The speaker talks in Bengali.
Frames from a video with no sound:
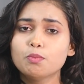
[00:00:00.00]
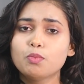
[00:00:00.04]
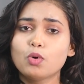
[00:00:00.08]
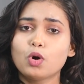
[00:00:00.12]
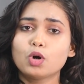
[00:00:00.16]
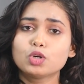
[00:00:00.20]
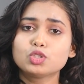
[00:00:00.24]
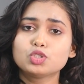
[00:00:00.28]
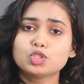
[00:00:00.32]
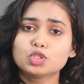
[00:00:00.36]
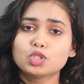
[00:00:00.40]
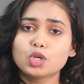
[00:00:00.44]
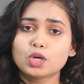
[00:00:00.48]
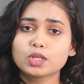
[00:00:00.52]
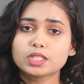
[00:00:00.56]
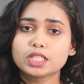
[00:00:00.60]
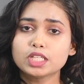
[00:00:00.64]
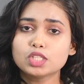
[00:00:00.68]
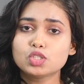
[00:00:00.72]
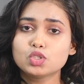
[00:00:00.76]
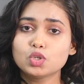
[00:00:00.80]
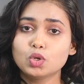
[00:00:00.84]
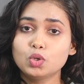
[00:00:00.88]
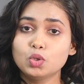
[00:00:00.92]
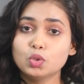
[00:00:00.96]

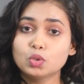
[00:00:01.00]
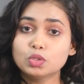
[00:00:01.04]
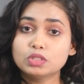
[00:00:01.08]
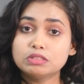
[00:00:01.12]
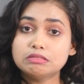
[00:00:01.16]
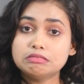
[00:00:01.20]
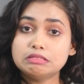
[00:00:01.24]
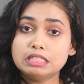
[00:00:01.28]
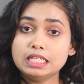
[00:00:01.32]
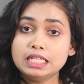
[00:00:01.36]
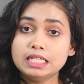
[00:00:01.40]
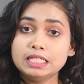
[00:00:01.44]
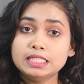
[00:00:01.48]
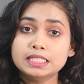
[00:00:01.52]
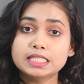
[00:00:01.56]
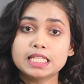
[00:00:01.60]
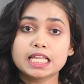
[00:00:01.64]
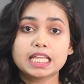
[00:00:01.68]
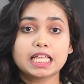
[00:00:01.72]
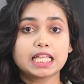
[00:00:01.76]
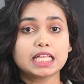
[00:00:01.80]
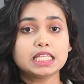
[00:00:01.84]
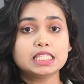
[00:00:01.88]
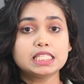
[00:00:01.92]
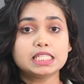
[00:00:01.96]
পর্যটকদের জন্য জন্য তিন
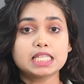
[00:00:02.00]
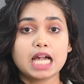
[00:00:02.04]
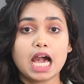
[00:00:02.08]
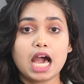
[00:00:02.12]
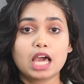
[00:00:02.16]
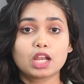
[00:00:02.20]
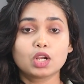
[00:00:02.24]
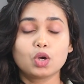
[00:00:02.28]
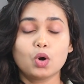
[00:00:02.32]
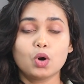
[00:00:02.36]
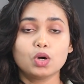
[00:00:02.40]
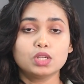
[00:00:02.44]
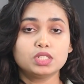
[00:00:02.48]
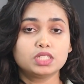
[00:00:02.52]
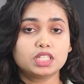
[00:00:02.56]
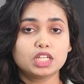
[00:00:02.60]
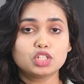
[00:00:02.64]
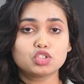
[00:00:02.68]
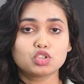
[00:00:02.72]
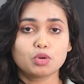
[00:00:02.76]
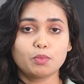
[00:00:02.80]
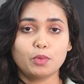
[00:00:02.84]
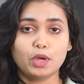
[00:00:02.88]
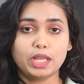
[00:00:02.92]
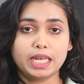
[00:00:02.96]
থেকে চার ঘন্টা
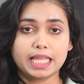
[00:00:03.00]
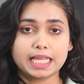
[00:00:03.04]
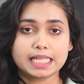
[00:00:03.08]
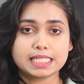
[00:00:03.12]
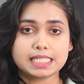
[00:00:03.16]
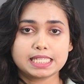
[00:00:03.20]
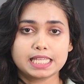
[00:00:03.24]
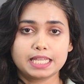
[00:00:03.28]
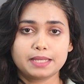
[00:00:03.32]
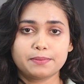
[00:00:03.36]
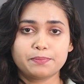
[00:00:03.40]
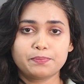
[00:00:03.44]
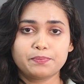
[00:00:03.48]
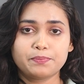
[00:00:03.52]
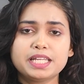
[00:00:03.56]
সময় লেগেছে